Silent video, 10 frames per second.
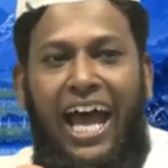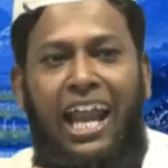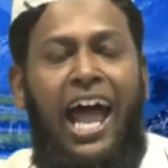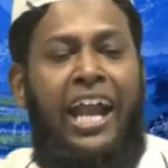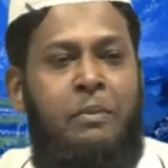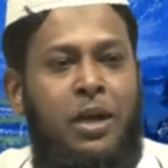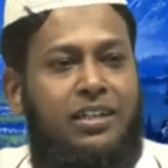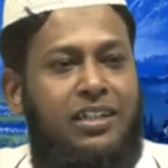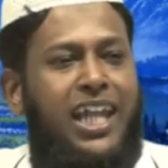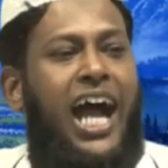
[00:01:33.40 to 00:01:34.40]
அல்லாஹ்
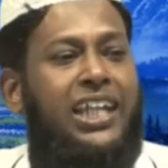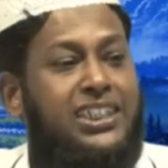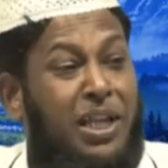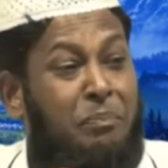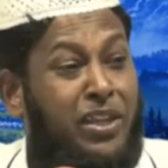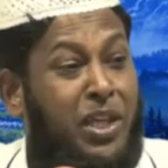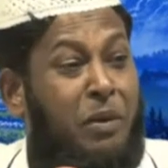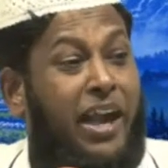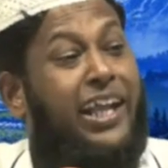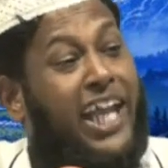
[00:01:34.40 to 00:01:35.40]
நமக்கிட்ட அது
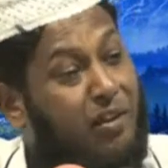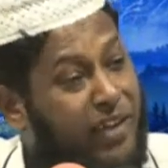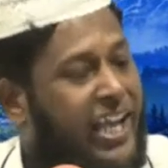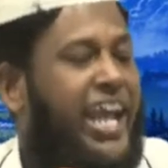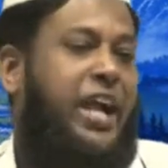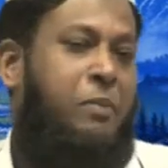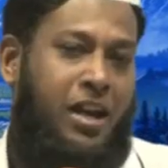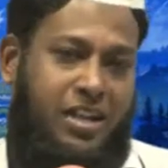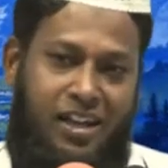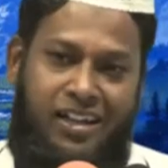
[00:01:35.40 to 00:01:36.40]
சம்பந்தமான கேள்வியை கேட்க
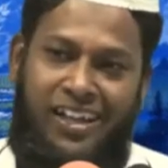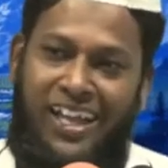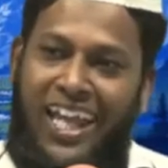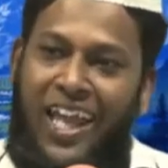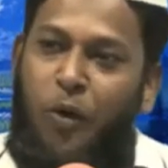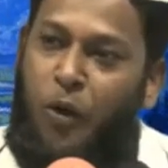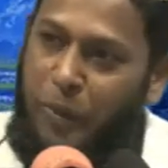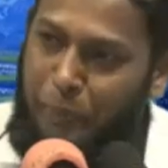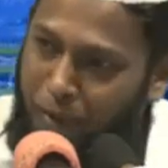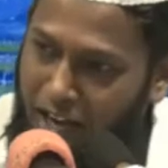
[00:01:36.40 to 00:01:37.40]
மாட்டான்
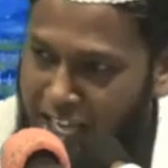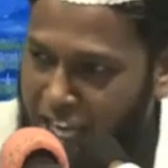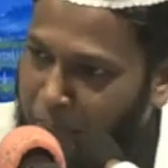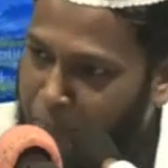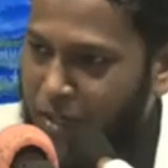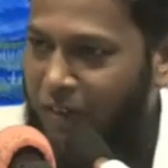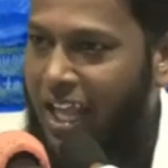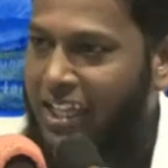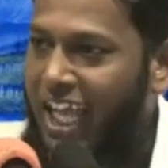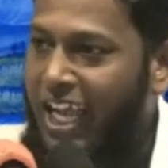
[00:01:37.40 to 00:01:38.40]
உன்ட பிள்ளையை எப்படி
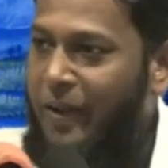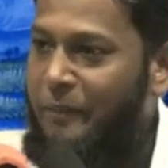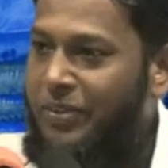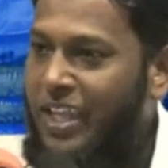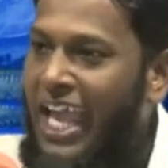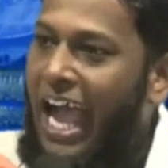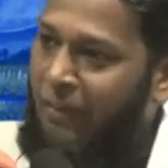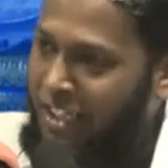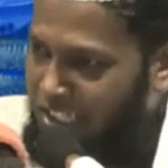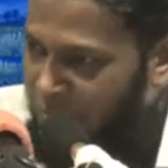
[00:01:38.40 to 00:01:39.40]
வளர்த்தாய்
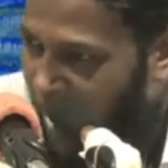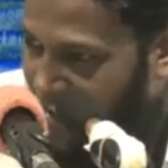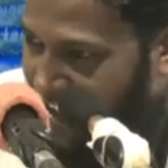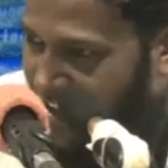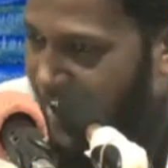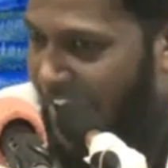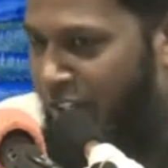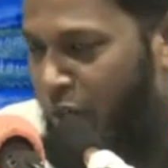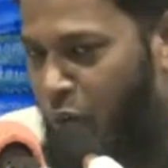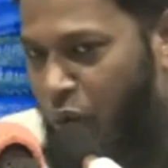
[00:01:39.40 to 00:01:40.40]
அவனுக்கு மார்க்கத்தை
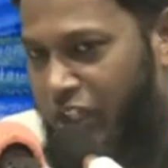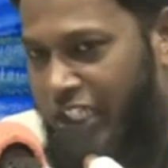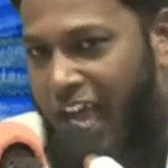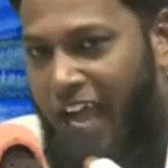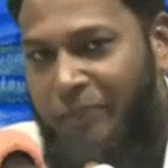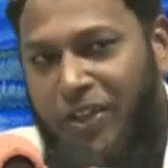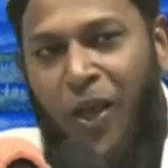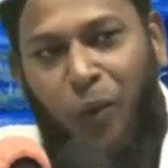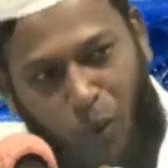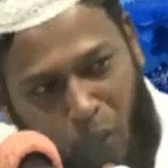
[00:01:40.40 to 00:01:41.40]
கற்றுக் கொடுத்தியா
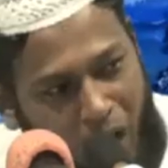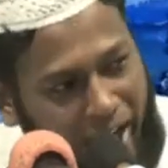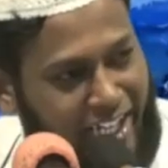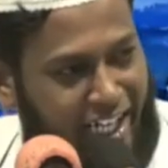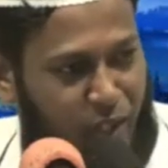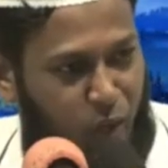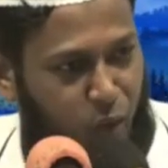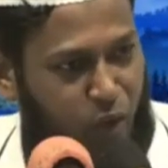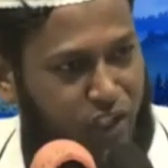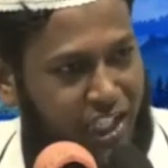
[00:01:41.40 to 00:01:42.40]
குருவானை
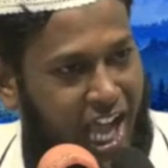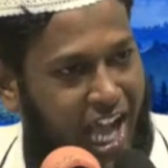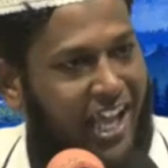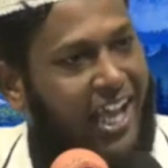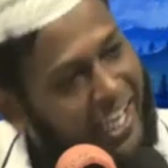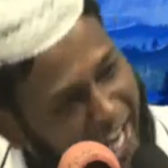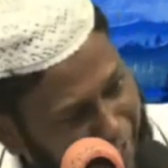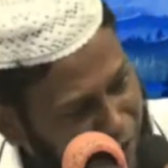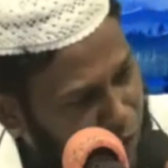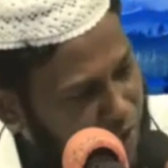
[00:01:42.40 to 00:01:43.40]
கற்றுக் கொடுத்தியா
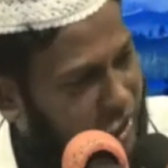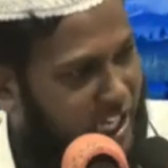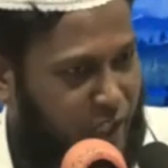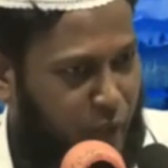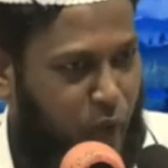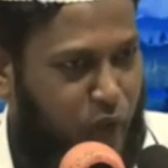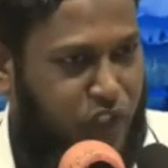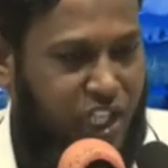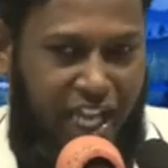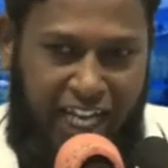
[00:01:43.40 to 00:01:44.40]
ஏகத்துவத்தை கற்றுக்
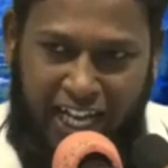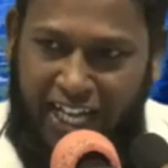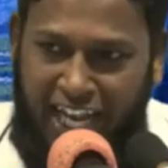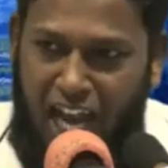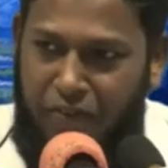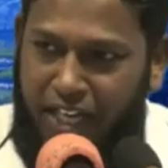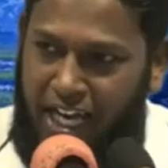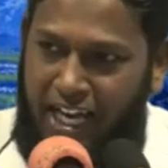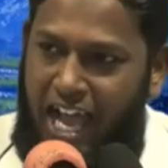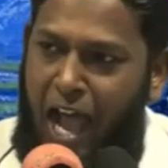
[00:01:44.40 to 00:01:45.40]
கொடுத்தியா என்ற
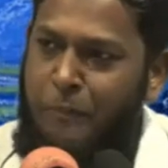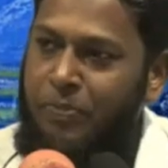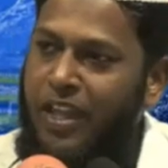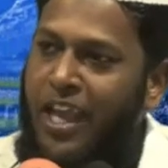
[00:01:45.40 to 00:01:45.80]
கேள்விகள் எல்லாம்